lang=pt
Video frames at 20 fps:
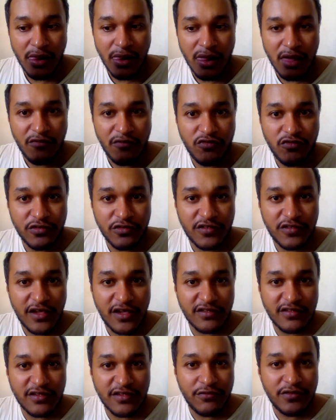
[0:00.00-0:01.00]
Vocês
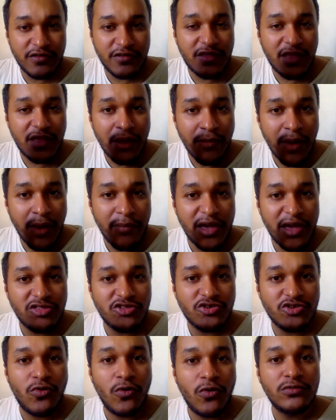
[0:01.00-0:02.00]
são extremamente
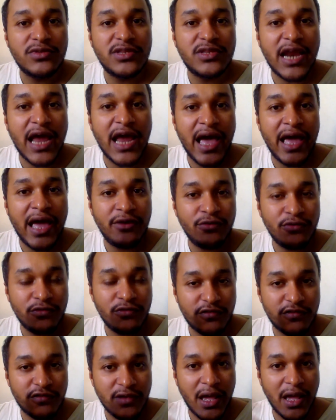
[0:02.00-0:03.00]

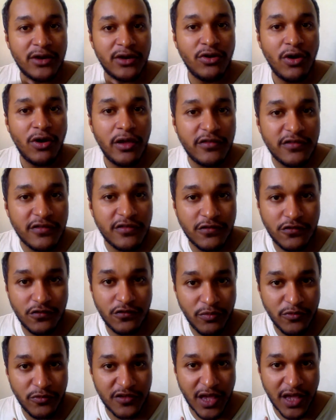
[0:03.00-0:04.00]
contrários a nós que
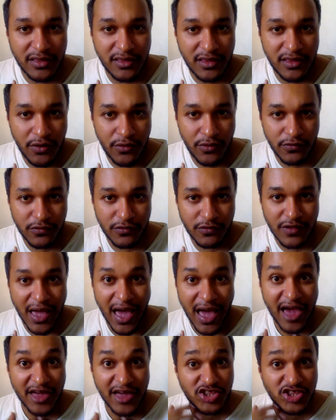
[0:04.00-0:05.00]
somos ateus,
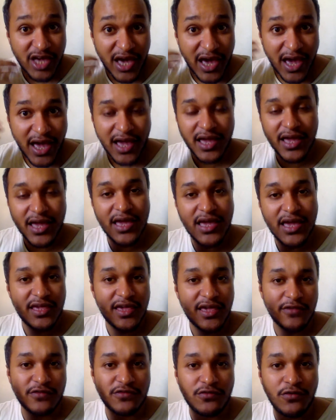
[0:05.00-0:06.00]
a achar que
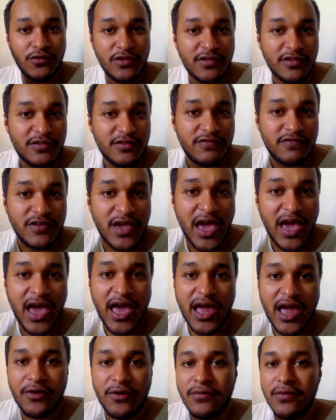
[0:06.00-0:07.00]
as coisas
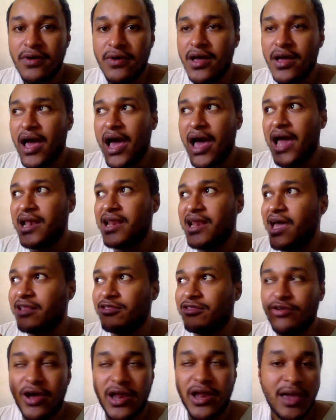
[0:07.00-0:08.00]
vieram
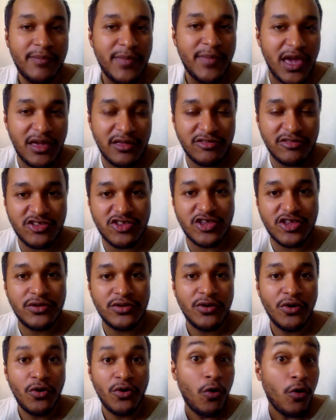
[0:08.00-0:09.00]
aleatoriamente,
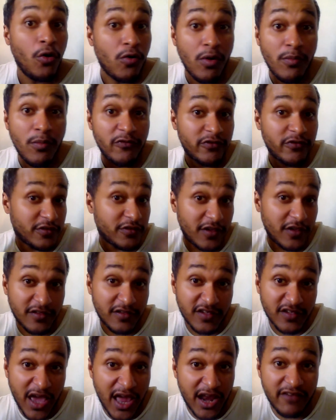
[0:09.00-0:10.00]
ou como vocês
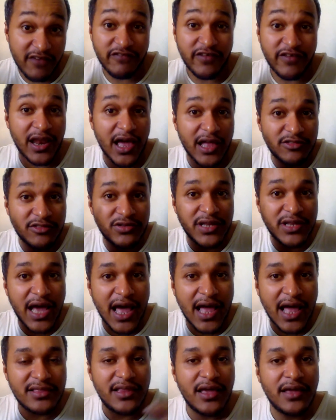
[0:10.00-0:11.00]
querem falar do
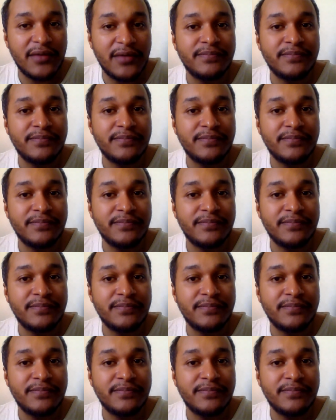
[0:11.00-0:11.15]
nada,